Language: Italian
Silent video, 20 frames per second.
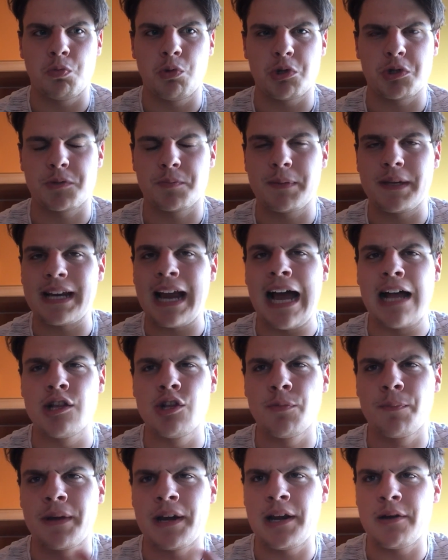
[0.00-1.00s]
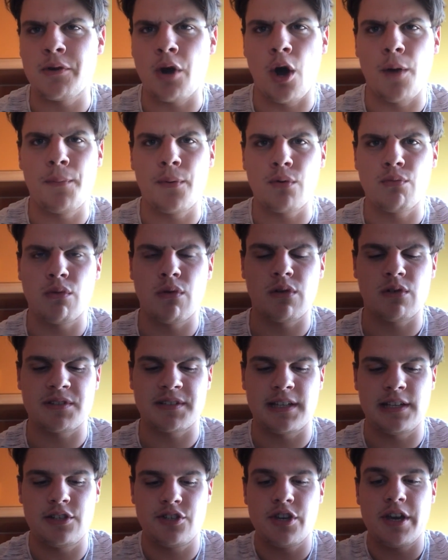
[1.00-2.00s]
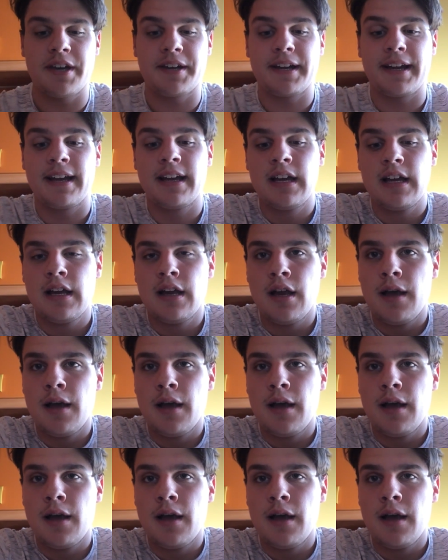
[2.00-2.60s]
uno spiraglio per l'Europa, o qualcosa del genere